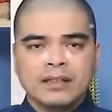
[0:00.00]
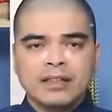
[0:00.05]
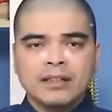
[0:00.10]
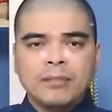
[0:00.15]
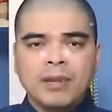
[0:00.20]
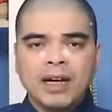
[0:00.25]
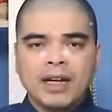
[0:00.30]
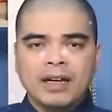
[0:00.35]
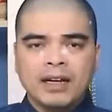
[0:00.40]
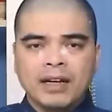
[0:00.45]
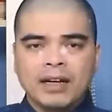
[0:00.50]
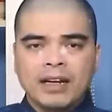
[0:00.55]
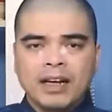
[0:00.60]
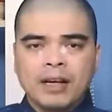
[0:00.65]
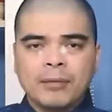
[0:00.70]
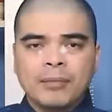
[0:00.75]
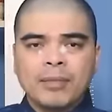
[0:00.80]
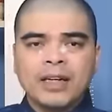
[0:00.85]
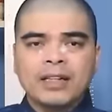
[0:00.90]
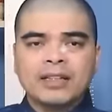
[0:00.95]
thứ bảy
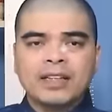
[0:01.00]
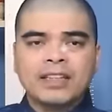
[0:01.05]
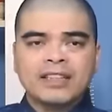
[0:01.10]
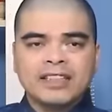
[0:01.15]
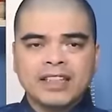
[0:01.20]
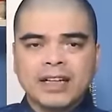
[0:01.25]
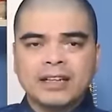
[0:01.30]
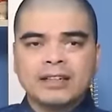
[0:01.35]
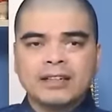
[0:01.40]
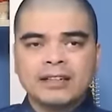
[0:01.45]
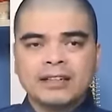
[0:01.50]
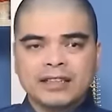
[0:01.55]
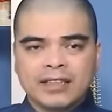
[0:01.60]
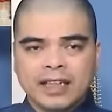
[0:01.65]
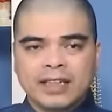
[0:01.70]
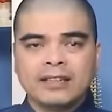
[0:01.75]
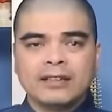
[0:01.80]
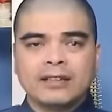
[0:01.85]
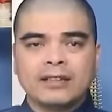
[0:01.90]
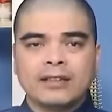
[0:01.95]
là mơ thấy chăn
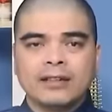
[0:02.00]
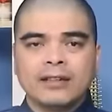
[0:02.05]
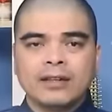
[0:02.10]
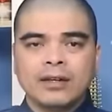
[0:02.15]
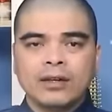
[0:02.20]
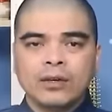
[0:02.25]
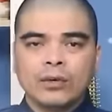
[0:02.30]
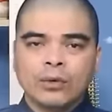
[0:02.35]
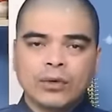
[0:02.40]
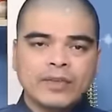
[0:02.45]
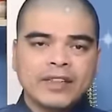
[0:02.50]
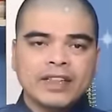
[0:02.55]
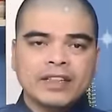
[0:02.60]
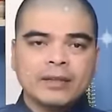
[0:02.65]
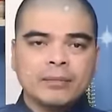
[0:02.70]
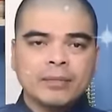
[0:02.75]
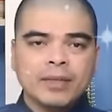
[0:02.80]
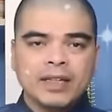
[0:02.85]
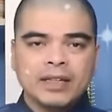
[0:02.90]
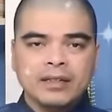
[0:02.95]
rắn quý vị
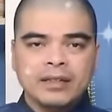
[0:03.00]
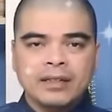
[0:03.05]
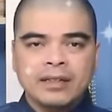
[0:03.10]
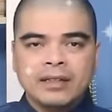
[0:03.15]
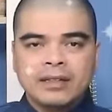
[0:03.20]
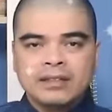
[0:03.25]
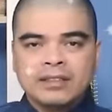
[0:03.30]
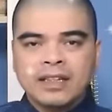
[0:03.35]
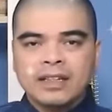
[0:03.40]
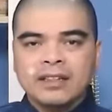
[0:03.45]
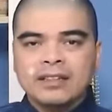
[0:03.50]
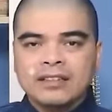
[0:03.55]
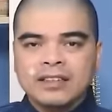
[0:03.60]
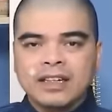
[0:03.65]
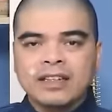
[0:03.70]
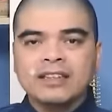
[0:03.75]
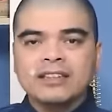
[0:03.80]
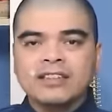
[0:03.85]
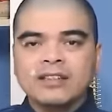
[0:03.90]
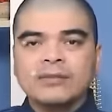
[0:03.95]
thân mến chăn
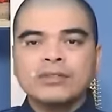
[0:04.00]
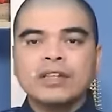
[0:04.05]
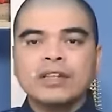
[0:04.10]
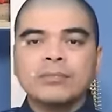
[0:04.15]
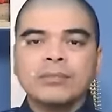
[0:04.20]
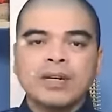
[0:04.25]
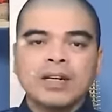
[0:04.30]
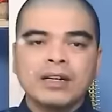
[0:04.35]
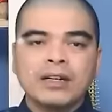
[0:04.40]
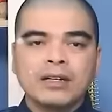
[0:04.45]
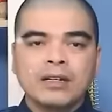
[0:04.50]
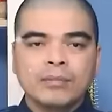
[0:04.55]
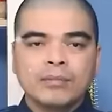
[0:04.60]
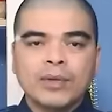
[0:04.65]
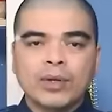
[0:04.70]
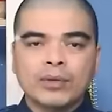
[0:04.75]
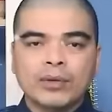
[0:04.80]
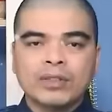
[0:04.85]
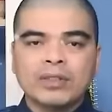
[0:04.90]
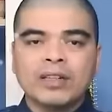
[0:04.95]
rắn trong giấc mơ
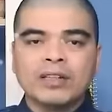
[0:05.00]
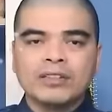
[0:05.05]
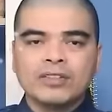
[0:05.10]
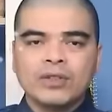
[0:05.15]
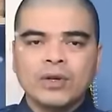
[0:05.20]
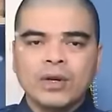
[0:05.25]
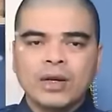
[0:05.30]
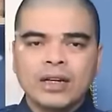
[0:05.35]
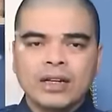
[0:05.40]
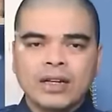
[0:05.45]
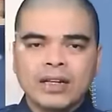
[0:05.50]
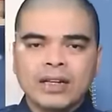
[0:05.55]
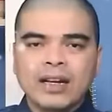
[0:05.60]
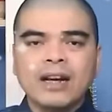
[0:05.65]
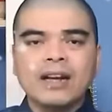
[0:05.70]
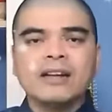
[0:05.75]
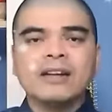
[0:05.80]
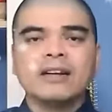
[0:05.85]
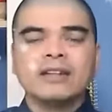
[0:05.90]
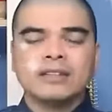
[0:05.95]
biểu tượng cho cái
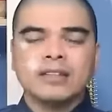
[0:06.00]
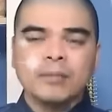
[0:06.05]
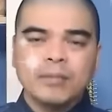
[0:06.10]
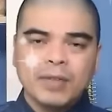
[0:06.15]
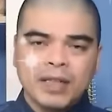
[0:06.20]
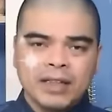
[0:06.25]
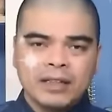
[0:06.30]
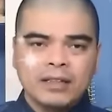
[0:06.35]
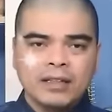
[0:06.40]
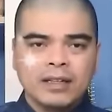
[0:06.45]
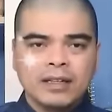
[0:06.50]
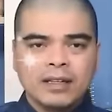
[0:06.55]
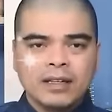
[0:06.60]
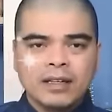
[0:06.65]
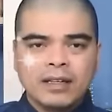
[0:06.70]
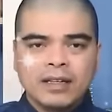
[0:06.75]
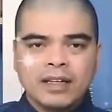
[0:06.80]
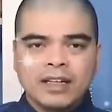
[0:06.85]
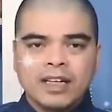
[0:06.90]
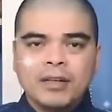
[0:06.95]
năng lượng tâm linh
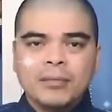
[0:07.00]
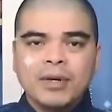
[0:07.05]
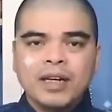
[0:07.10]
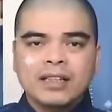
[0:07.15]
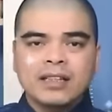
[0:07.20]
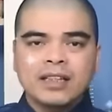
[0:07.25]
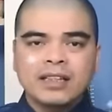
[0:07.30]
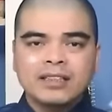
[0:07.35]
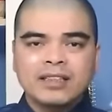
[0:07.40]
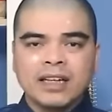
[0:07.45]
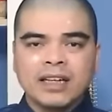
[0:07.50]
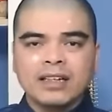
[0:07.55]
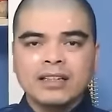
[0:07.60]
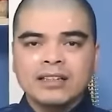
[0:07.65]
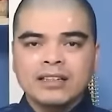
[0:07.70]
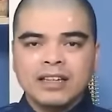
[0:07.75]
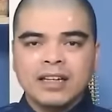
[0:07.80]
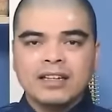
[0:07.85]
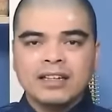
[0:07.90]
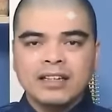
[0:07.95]
khi mơ thấy
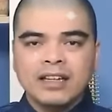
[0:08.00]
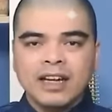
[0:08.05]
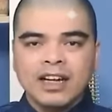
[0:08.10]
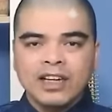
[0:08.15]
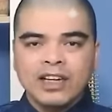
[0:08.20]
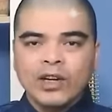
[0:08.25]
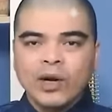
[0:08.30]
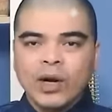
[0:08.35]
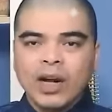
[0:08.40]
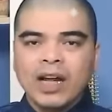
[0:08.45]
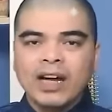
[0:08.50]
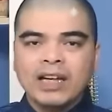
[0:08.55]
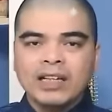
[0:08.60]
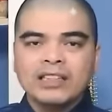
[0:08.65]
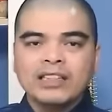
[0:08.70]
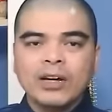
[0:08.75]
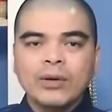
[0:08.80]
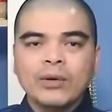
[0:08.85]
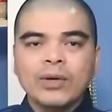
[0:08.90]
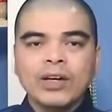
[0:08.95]
rắn chăn đó là
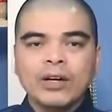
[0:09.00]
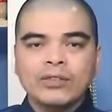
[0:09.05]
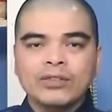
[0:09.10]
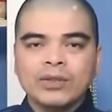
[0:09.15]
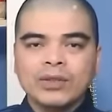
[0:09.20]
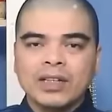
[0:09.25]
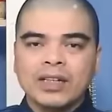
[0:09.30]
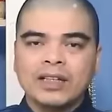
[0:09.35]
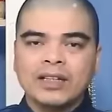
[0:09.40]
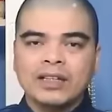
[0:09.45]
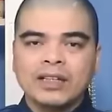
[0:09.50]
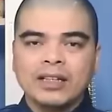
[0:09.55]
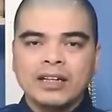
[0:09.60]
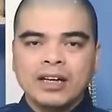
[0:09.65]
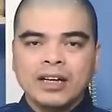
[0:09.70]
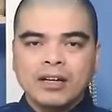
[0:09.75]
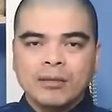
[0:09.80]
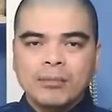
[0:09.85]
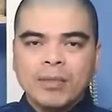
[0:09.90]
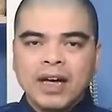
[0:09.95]
cái dấu hiệu cho thấy
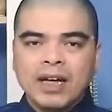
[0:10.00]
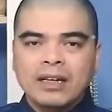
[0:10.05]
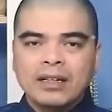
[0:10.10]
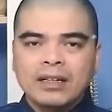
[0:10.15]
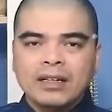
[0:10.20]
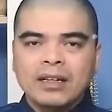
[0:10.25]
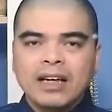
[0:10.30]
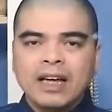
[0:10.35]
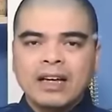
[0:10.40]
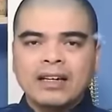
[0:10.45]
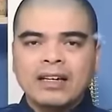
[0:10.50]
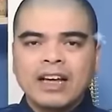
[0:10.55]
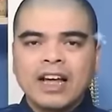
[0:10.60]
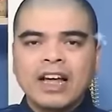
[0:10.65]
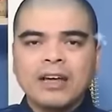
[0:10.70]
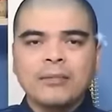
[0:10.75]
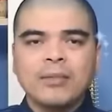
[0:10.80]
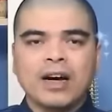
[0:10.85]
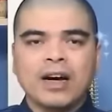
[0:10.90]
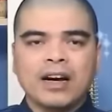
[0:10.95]
bạn nên
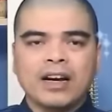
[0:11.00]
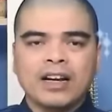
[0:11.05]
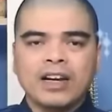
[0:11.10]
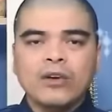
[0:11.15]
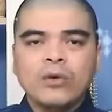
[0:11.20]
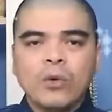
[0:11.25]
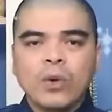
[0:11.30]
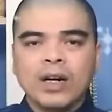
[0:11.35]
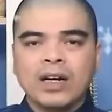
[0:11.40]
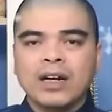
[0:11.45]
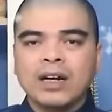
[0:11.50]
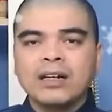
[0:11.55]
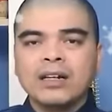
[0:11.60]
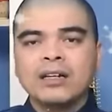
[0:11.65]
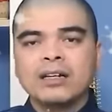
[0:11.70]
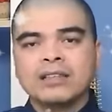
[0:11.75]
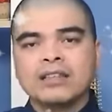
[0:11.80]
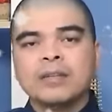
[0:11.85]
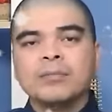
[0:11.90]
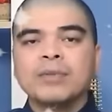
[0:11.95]
khai mở cái nguồn
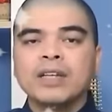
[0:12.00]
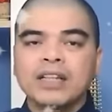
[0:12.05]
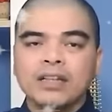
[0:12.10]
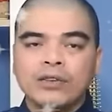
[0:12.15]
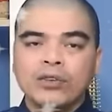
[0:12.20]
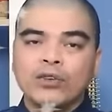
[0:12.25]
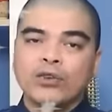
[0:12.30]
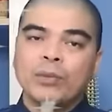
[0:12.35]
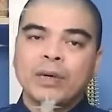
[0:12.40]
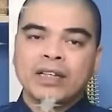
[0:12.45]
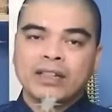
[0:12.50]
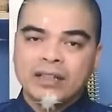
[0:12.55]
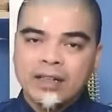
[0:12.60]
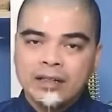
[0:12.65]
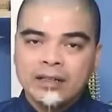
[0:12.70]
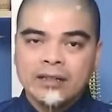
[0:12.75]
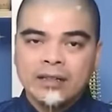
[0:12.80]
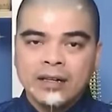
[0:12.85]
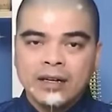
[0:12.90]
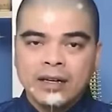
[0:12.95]
năng lượng tâm linh của bản
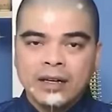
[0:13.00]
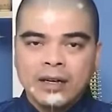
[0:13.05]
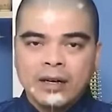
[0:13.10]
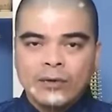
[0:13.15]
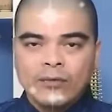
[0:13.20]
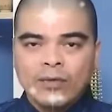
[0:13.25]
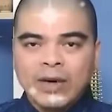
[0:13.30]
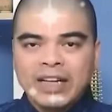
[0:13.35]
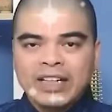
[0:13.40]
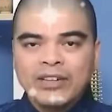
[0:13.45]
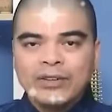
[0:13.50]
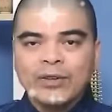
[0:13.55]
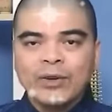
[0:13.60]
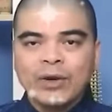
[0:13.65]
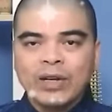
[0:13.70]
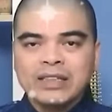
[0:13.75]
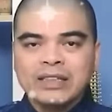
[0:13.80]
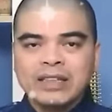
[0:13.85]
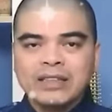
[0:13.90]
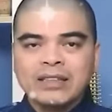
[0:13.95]
thân và điều
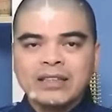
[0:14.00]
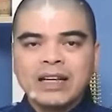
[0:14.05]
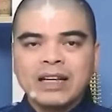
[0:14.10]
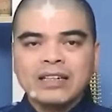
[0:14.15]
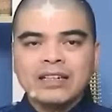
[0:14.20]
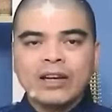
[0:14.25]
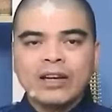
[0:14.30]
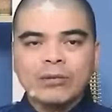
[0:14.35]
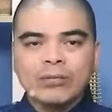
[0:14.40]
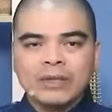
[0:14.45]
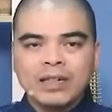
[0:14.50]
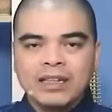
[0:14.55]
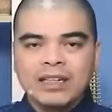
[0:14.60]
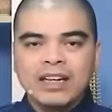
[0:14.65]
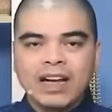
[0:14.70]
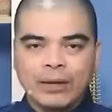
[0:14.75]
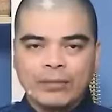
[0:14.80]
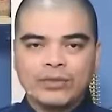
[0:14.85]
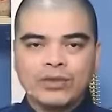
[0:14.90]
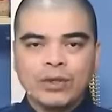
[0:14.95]
đó sẽ tác động đến
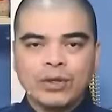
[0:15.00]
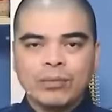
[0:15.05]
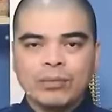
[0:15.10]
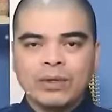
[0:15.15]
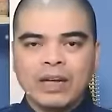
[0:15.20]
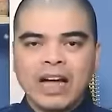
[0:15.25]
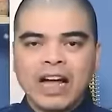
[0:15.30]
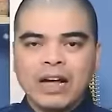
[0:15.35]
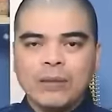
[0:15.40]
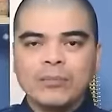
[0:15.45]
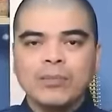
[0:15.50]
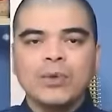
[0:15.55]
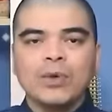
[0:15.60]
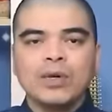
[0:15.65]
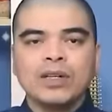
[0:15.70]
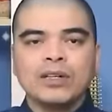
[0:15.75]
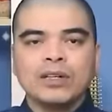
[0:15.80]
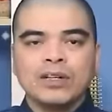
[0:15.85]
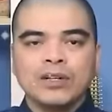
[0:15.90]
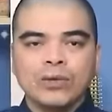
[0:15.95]
cảm xúc ham
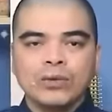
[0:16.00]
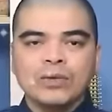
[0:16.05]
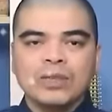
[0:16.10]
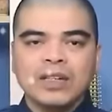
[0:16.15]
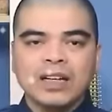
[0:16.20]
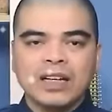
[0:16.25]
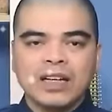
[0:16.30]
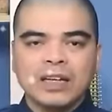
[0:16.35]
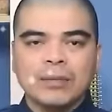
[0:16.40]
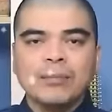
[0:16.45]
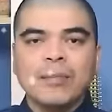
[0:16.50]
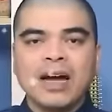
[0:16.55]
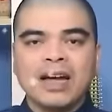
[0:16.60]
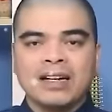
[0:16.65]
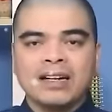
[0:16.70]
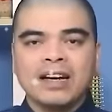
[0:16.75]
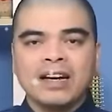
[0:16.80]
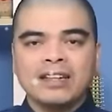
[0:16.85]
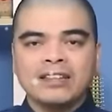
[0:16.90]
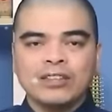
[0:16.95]
muốn cũng như là cái
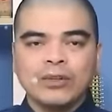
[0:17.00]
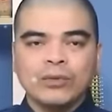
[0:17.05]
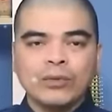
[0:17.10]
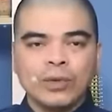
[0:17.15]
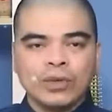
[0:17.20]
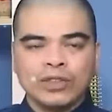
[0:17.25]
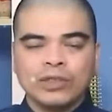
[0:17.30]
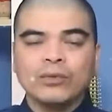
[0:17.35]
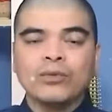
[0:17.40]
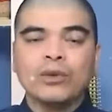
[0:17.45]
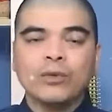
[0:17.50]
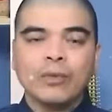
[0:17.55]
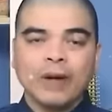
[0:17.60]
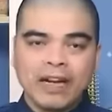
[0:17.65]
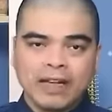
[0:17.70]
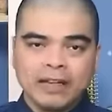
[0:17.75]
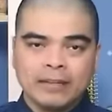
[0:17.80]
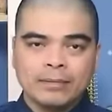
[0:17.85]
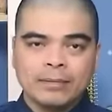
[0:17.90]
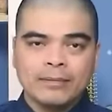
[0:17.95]
bản năng trong cuộc sống của
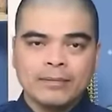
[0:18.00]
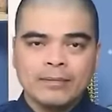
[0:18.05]
bạn